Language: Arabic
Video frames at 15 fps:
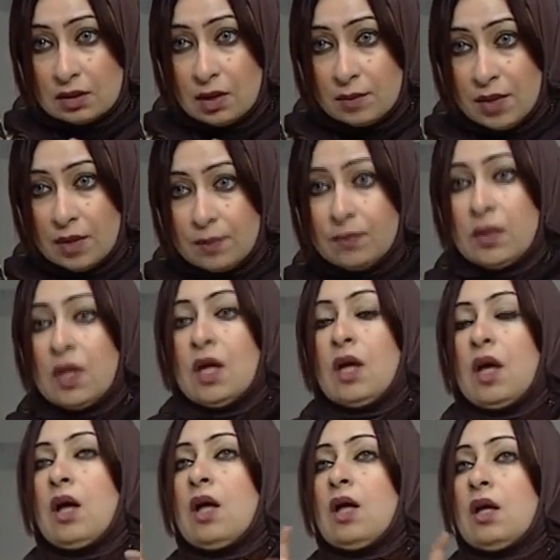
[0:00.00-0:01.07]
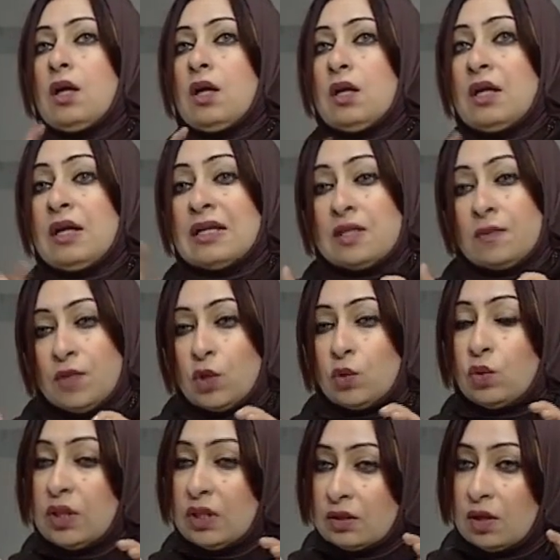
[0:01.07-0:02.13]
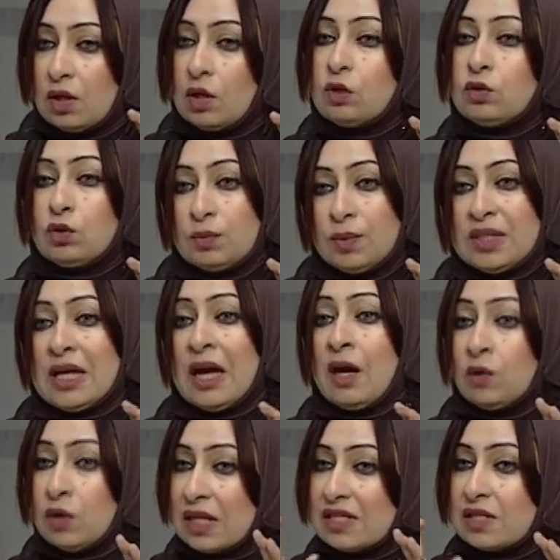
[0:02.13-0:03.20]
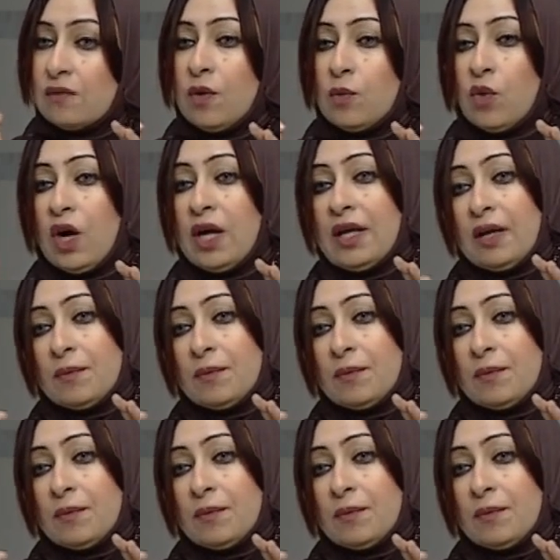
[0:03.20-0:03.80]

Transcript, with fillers: بتاعها والكثافه معين بتاعتها معين عشان تعالج لك المشكله دي